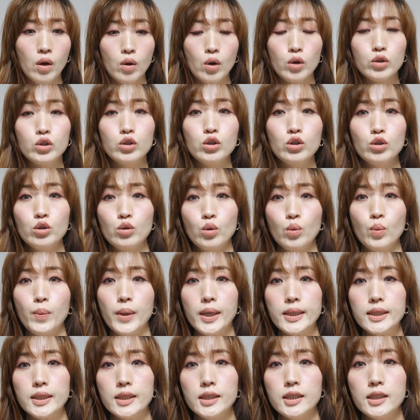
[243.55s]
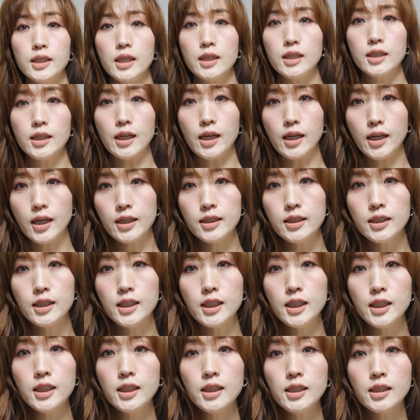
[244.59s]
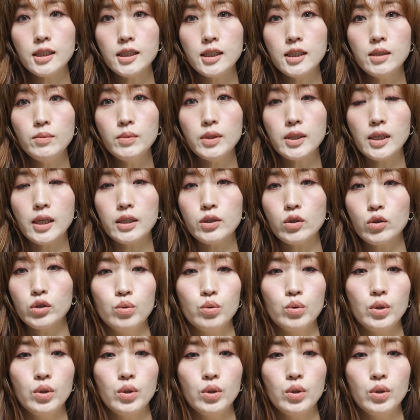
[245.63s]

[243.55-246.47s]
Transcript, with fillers: 겉으로 봤을 때는 약간 진 느낌이 나죠.